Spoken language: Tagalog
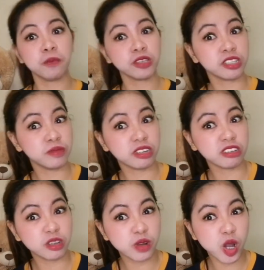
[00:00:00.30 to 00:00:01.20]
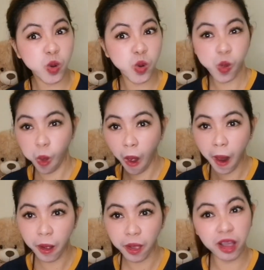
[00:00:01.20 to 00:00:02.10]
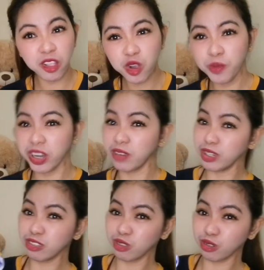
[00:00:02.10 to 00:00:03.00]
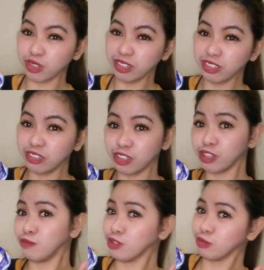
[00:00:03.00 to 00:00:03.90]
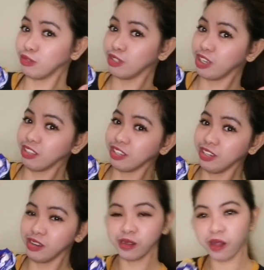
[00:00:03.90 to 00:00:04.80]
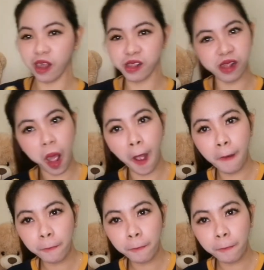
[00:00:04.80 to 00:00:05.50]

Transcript: Tapos nabera daw ako. Ikaan ko, makapa-stress. Kasi kung siya yun. Tadya.